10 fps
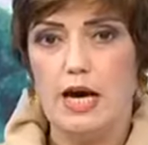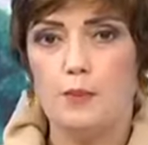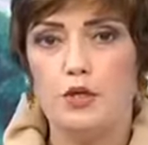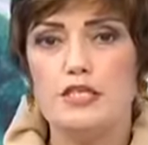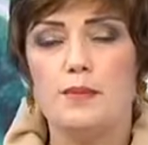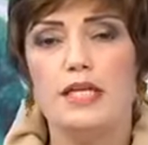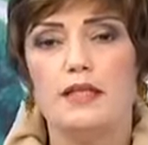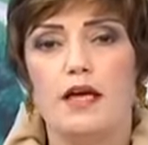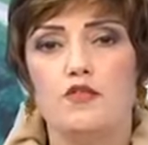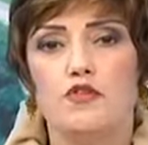a Polícia
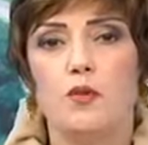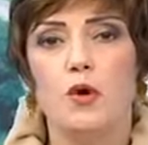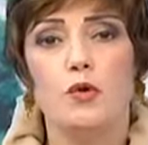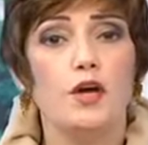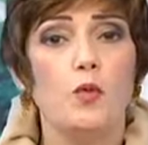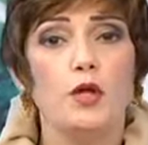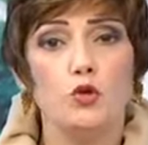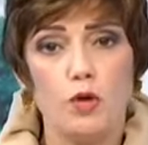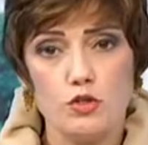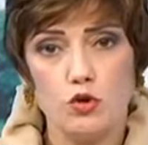Militar informou que
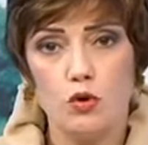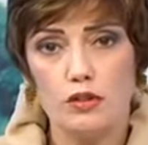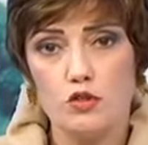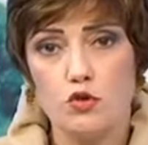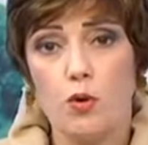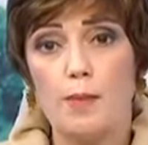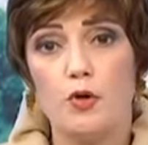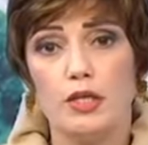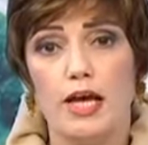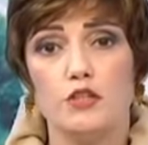aumentou as rondas com
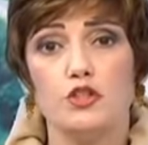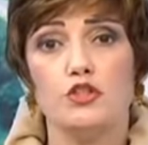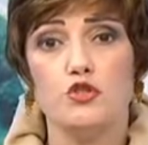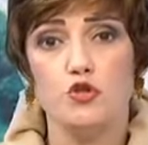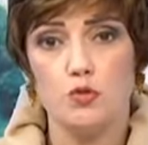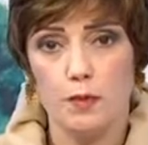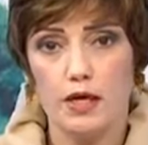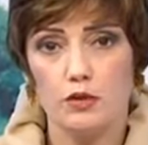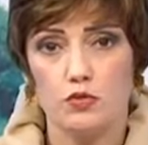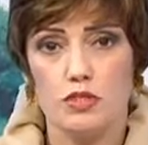abordagem de
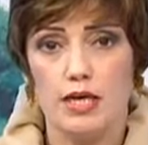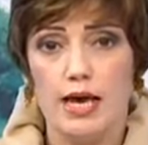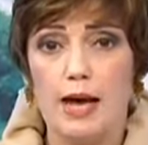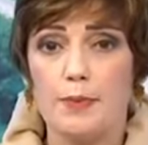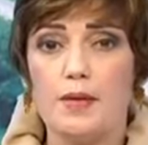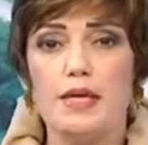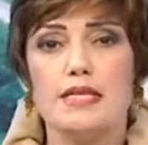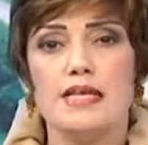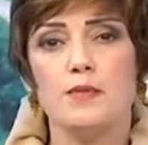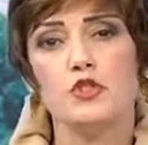suspeitos. A PM
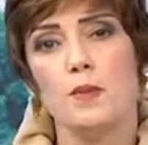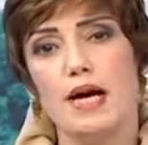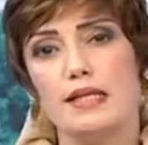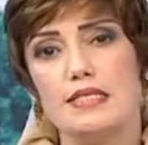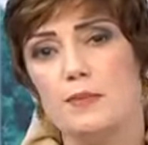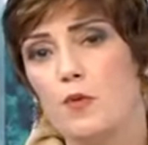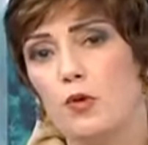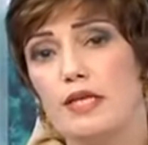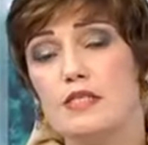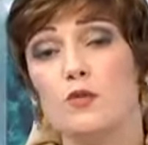recebe chamadas da
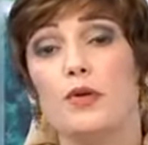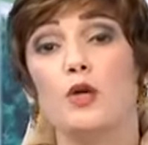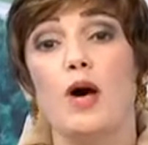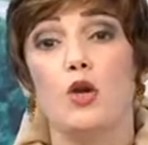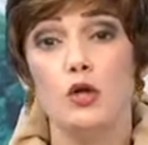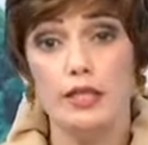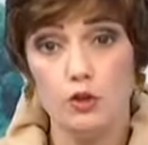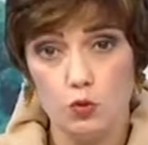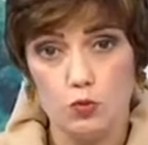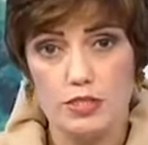população pelo Alô
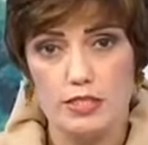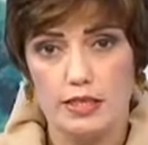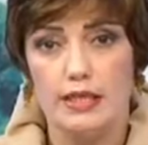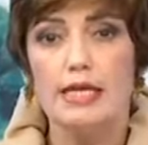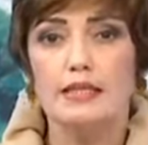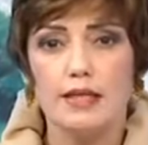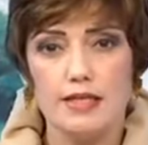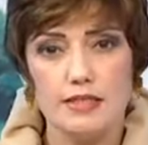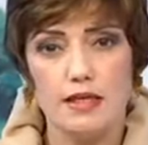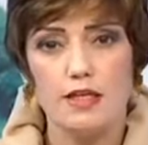Denúncia
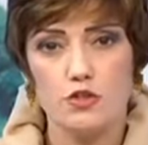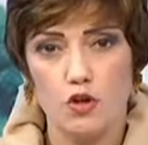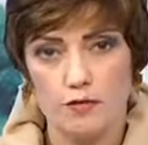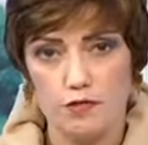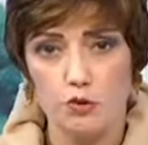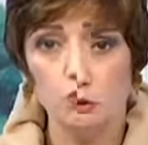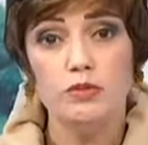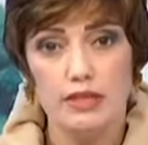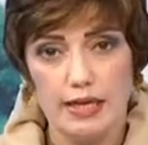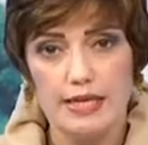3391
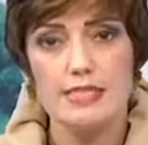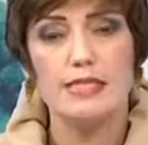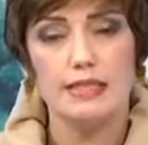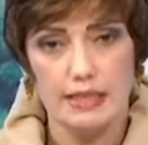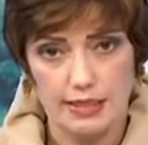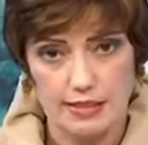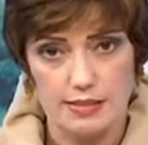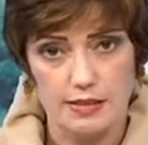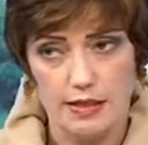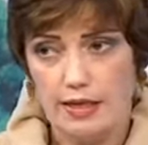
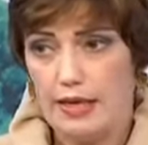1313.